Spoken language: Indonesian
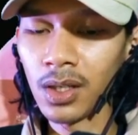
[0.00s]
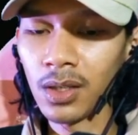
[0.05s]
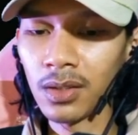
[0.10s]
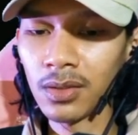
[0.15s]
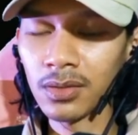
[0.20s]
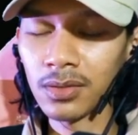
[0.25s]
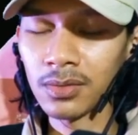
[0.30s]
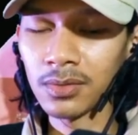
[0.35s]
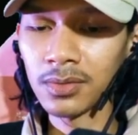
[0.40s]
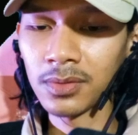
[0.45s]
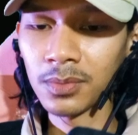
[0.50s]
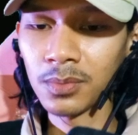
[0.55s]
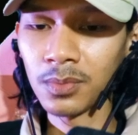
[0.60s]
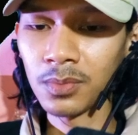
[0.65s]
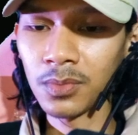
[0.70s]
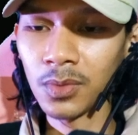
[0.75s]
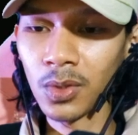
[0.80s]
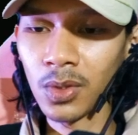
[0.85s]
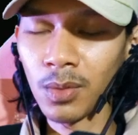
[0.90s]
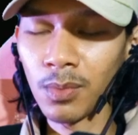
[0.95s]
lah
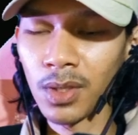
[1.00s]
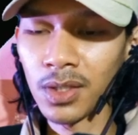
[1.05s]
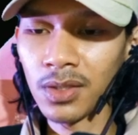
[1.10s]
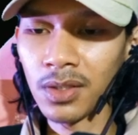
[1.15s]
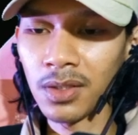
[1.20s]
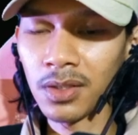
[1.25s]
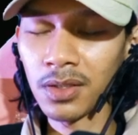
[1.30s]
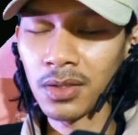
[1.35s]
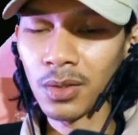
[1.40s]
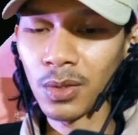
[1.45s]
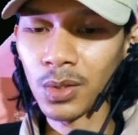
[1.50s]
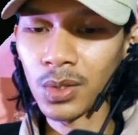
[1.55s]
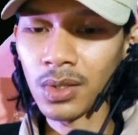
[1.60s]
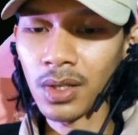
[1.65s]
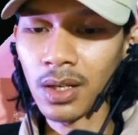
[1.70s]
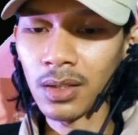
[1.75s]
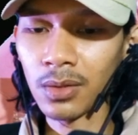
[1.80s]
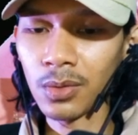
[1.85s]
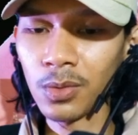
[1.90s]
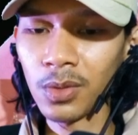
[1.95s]
orang masih ada slot
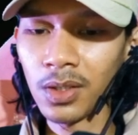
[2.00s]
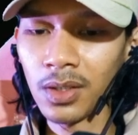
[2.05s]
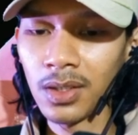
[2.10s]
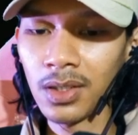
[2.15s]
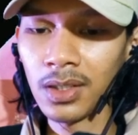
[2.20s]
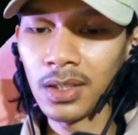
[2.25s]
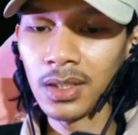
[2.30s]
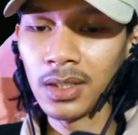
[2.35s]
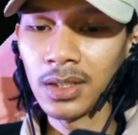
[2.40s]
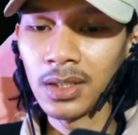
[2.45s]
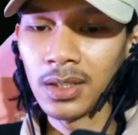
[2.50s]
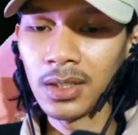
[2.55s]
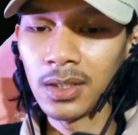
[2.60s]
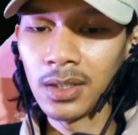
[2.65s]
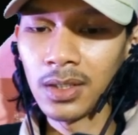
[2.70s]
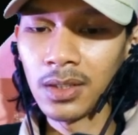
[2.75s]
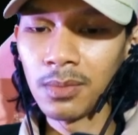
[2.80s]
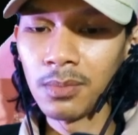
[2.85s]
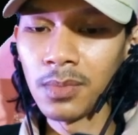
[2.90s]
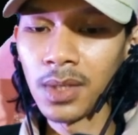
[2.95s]
satu ya kan
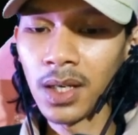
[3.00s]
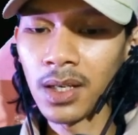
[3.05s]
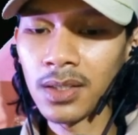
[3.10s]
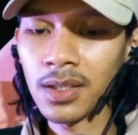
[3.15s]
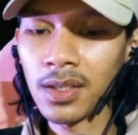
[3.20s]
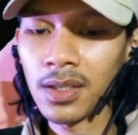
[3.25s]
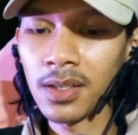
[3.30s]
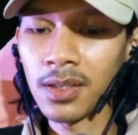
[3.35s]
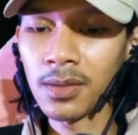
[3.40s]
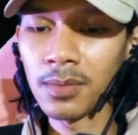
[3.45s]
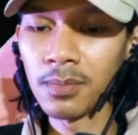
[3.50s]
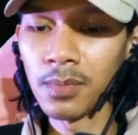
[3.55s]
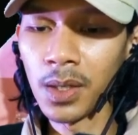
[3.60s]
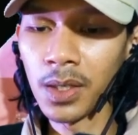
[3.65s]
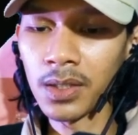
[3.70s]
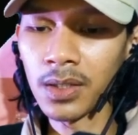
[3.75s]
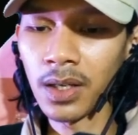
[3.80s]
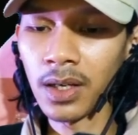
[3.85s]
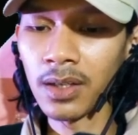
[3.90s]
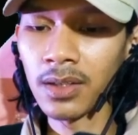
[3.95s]
makasih
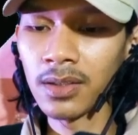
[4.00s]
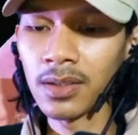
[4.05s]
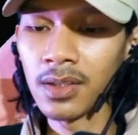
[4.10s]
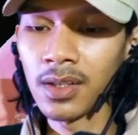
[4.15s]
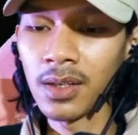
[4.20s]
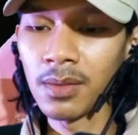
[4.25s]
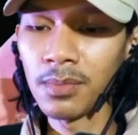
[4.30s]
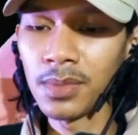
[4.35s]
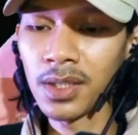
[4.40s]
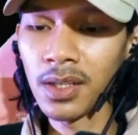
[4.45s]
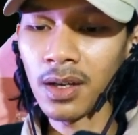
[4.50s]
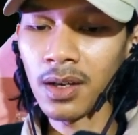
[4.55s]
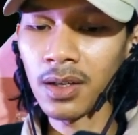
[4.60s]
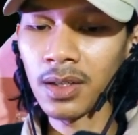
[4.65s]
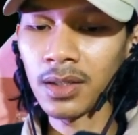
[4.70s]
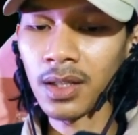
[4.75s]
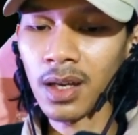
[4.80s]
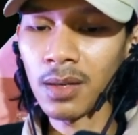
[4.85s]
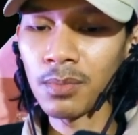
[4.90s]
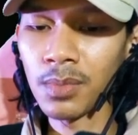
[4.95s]
baiklah bisakah
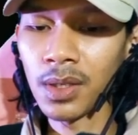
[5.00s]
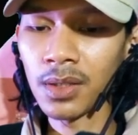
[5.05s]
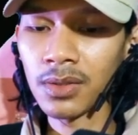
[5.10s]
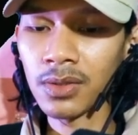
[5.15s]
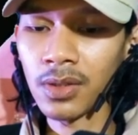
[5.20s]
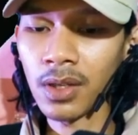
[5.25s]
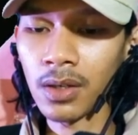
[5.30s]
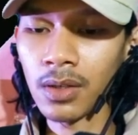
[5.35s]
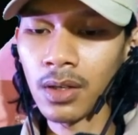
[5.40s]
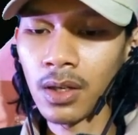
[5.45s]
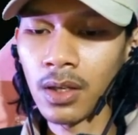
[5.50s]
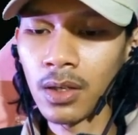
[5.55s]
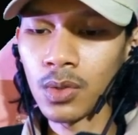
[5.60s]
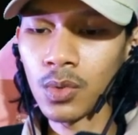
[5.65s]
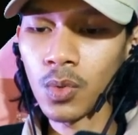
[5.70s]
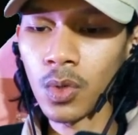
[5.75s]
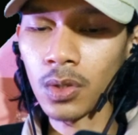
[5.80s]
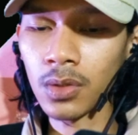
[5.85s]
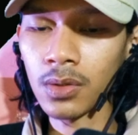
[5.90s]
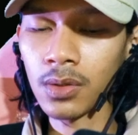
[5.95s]
kita ambil Star Dragon
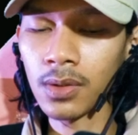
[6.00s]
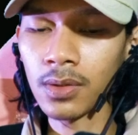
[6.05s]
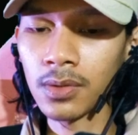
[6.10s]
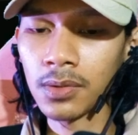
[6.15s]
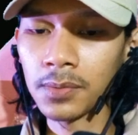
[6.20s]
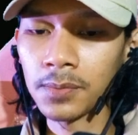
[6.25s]
Swordnya